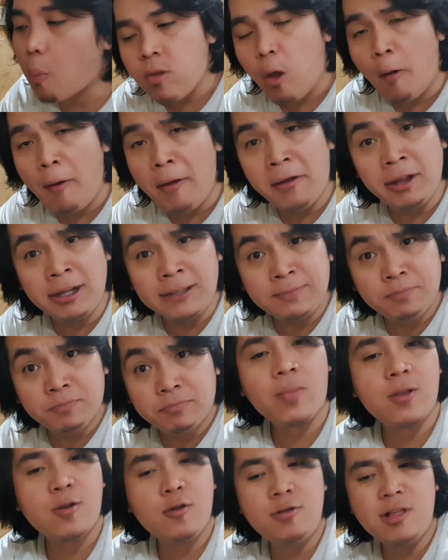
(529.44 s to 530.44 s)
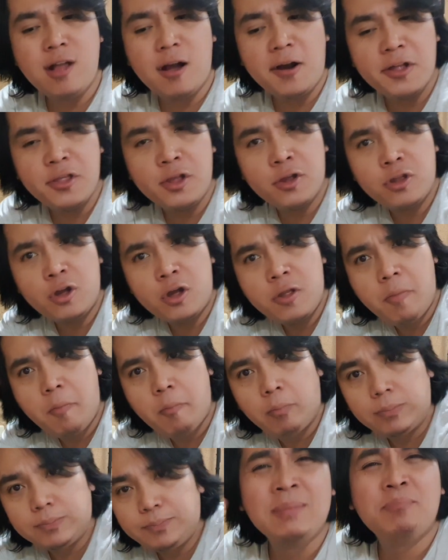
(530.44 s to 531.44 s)
Ha? Yun lang kadandan.
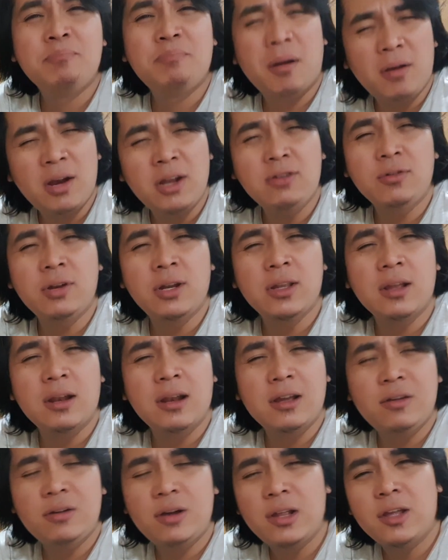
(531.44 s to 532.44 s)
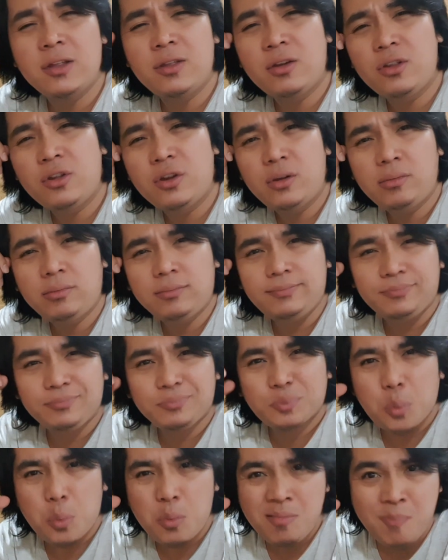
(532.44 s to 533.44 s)
Paulit-ulit na lang yung ganito, no?
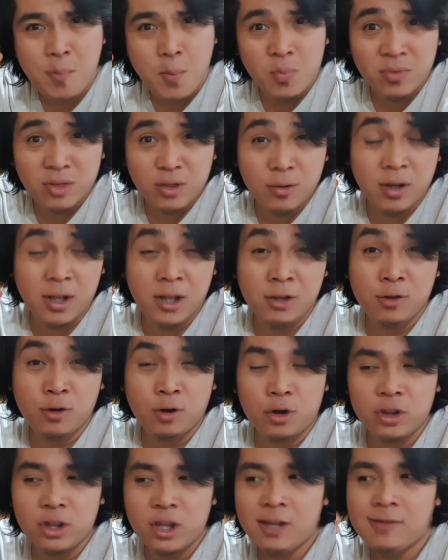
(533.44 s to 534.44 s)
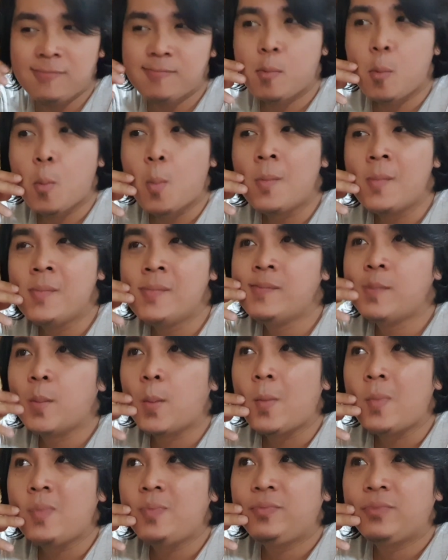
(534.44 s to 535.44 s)
Itong ganitong content.
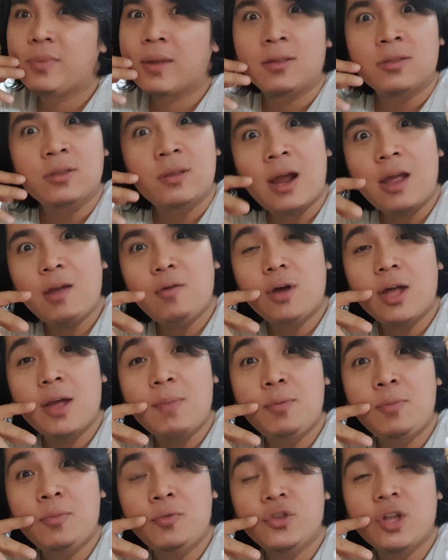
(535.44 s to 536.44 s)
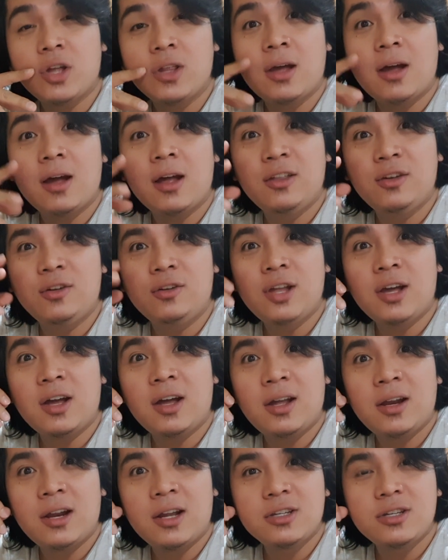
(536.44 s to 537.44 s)
Try ko kayang pumunta ng ano, ng
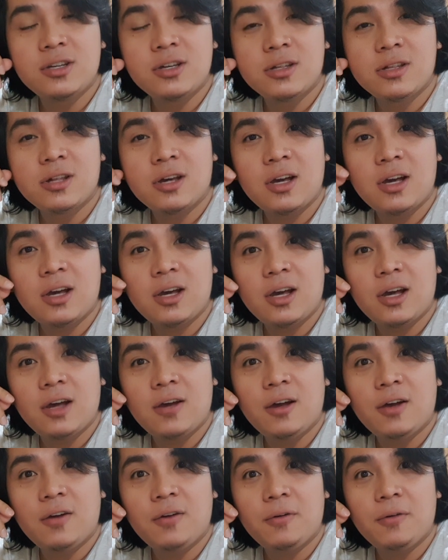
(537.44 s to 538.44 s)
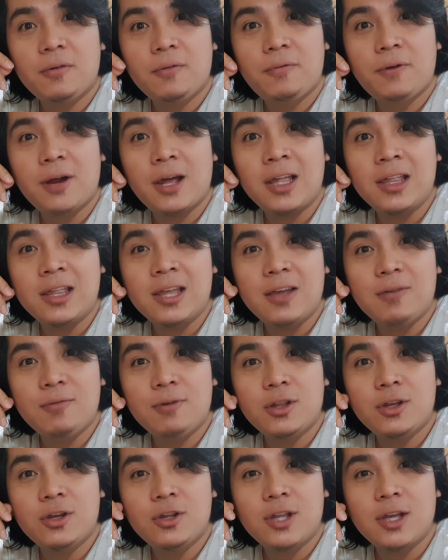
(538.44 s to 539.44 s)
Haraj sa Friday.
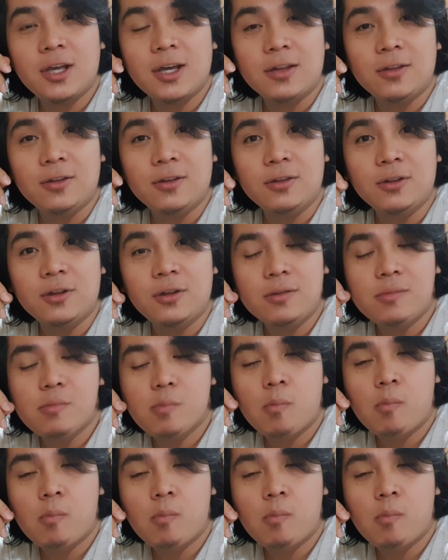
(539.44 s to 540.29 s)
What do you think, kadandan?